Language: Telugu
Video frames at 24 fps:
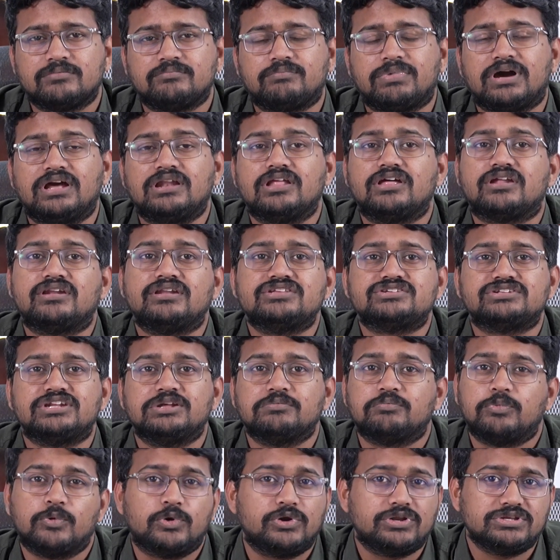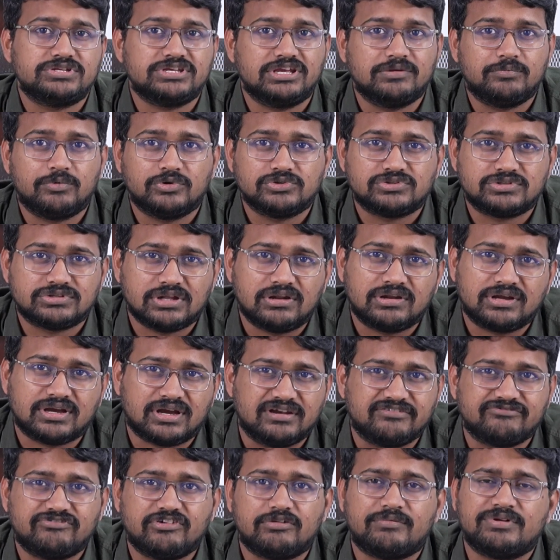పాలేరు నుంచి నేను పోటీ చేయబోతున్నాను
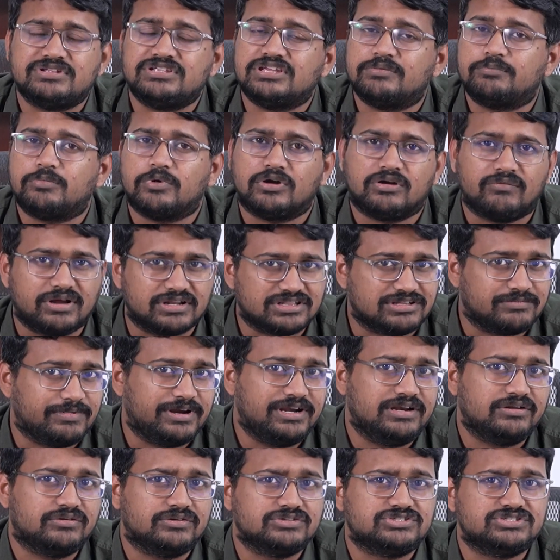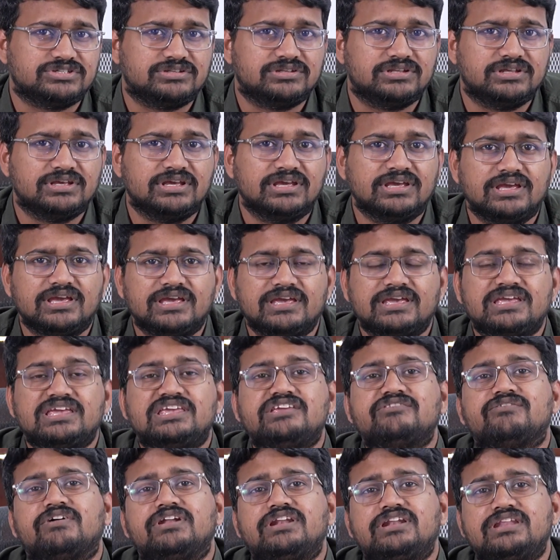కన్ఫామ్ అని చెప్పి ఒక వార్త బయటకు వచ్చింది
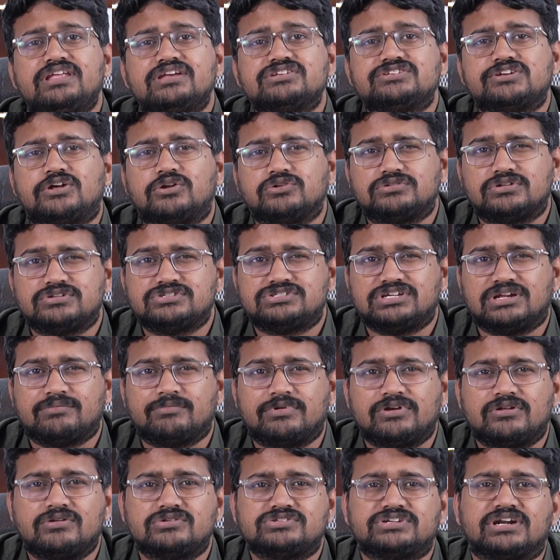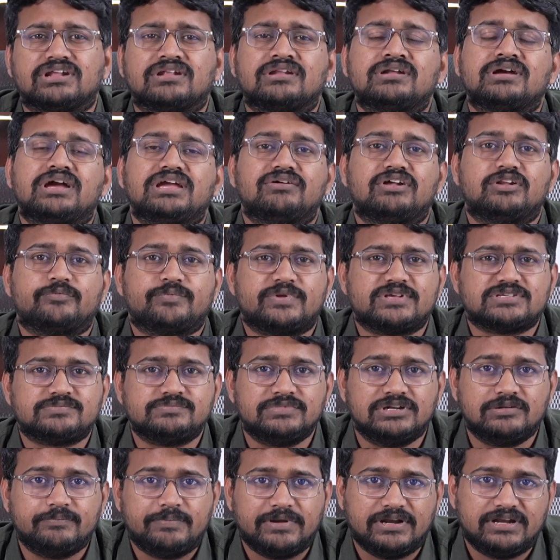ఇవన్నీ జరుగుతున్న సమయంలో సడన్గా ఇవాళ ప్రెస్
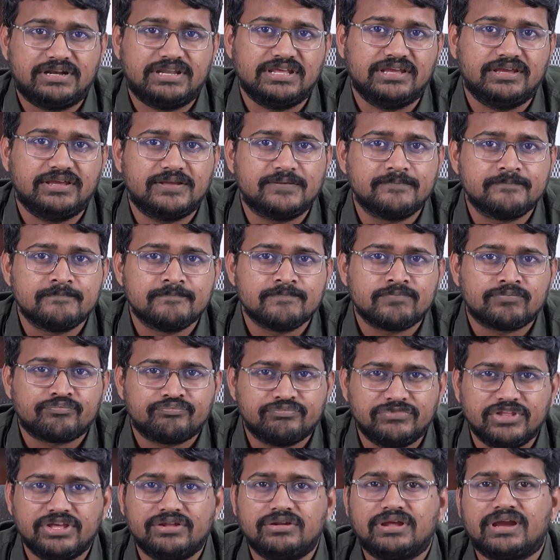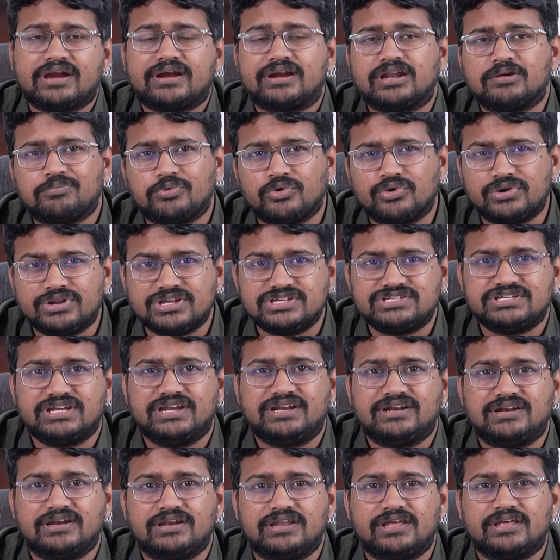మీట్ పెట్టి నేను ఎక్కడ పోటీ
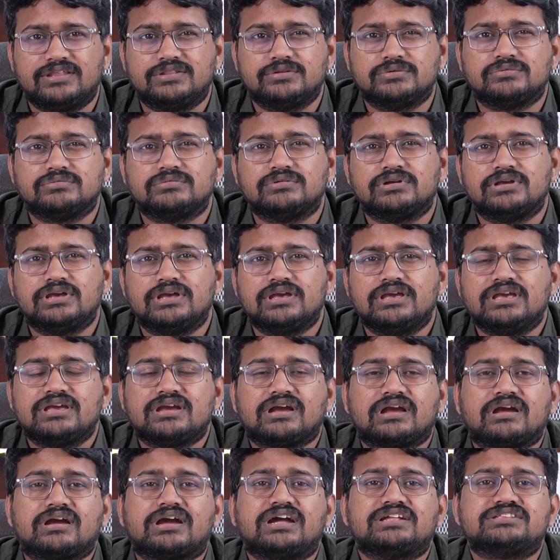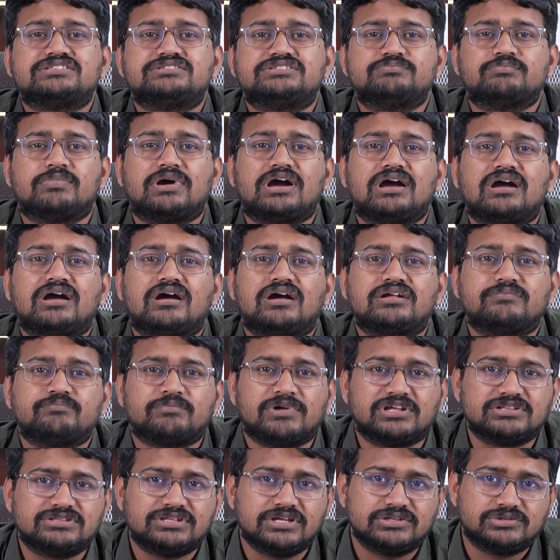చేయటం లేదు మా
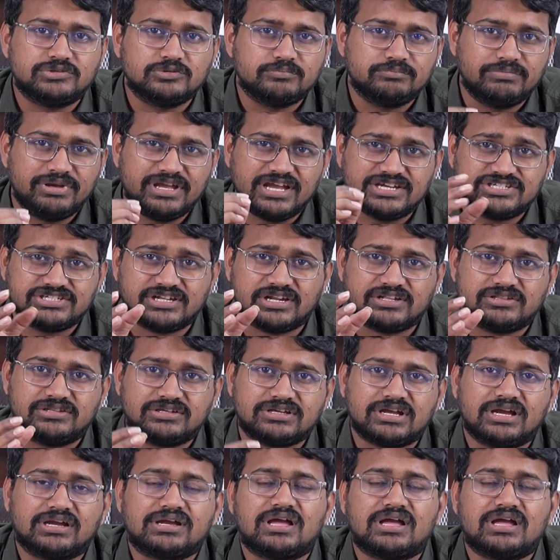మద్దతు బేషరత్తుగా